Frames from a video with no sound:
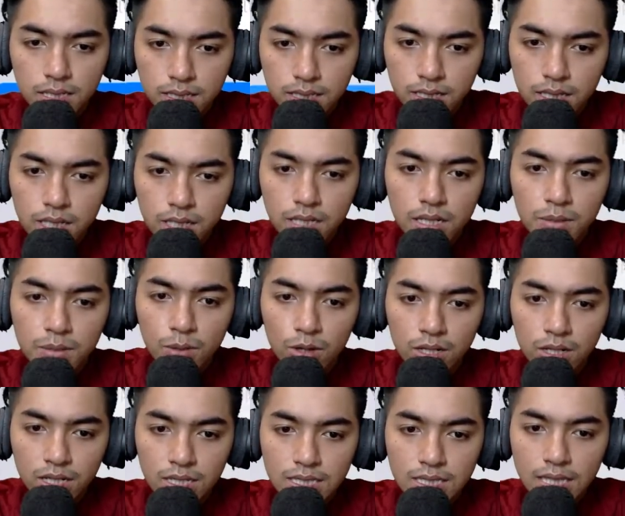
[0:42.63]
di sini ke
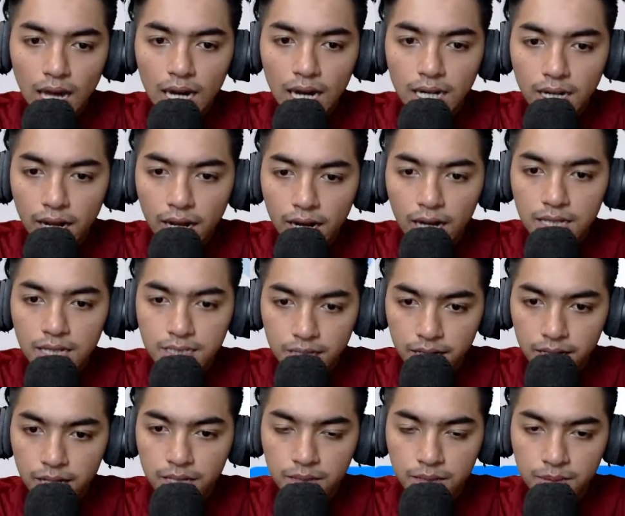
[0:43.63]
mode standar
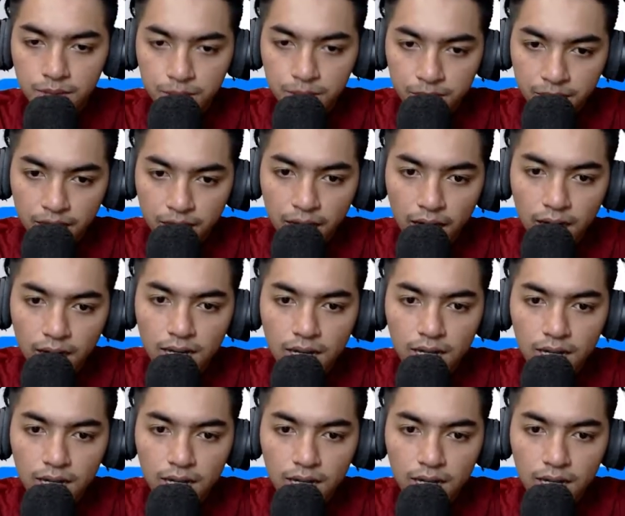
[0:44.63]
aja ya teman-teman ya